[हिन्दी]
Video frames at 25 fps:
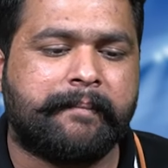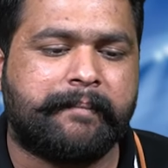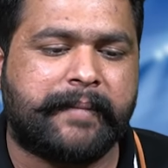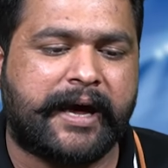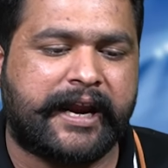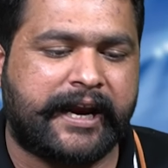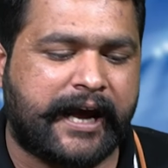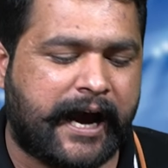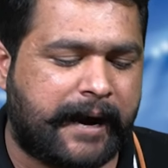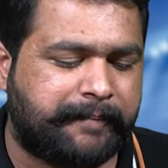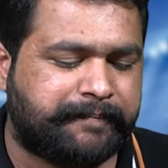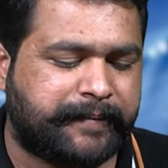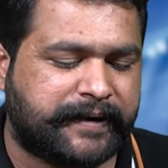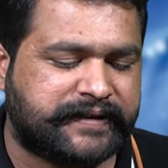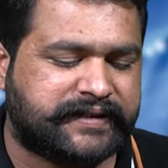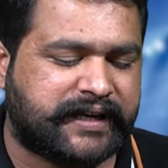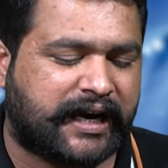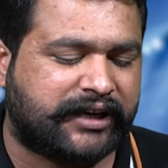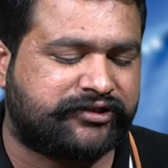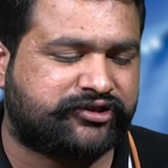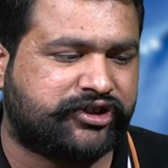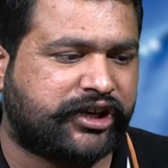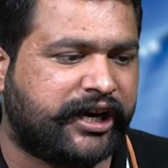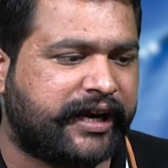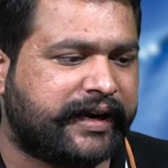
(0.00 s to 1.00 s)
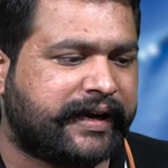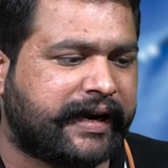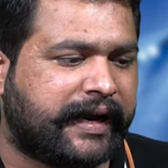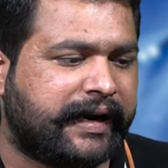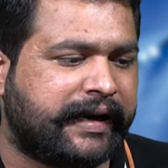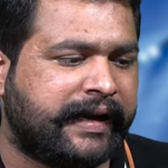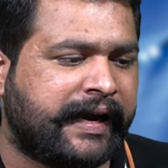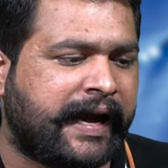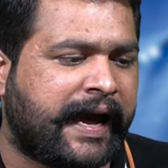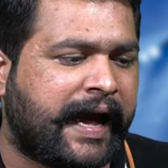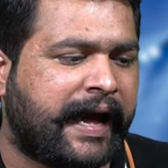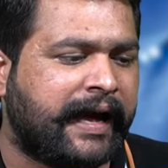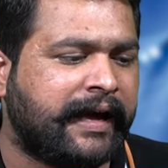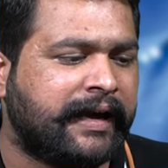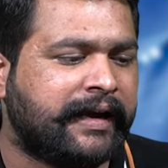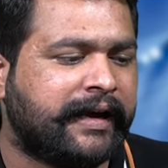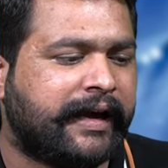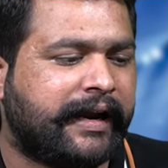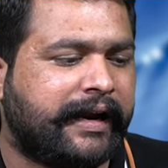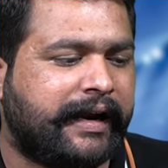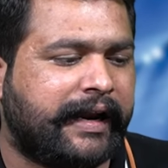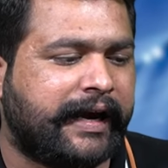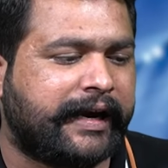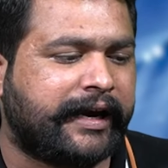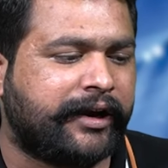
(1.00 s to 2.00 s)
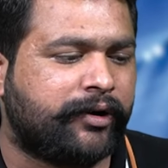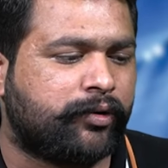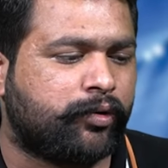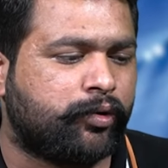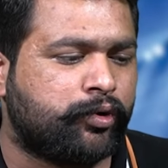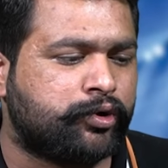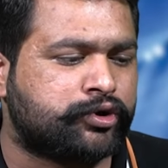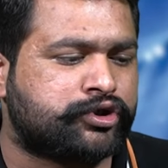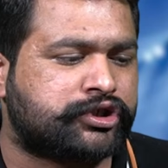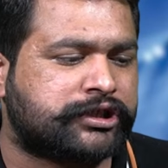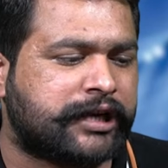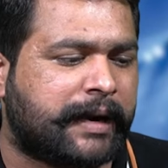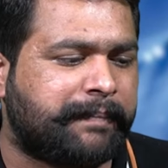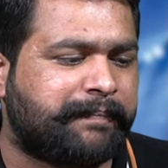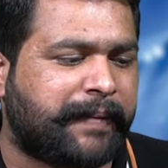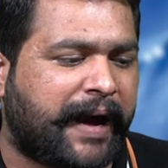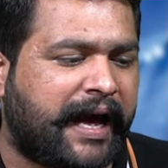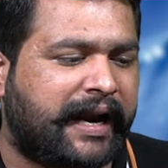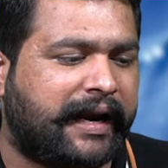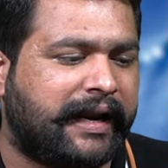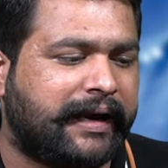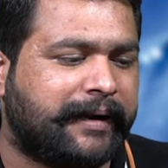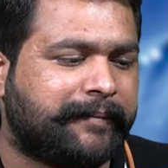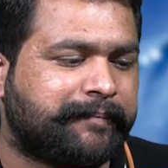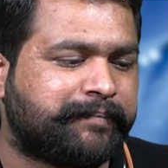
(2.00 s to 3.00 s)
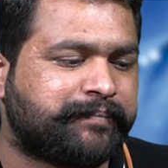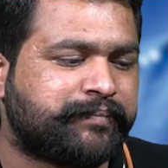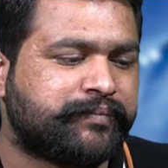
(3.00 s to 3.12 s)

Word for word: मैंने आपके साथ शेयर करनी है लेकिन उससे पहले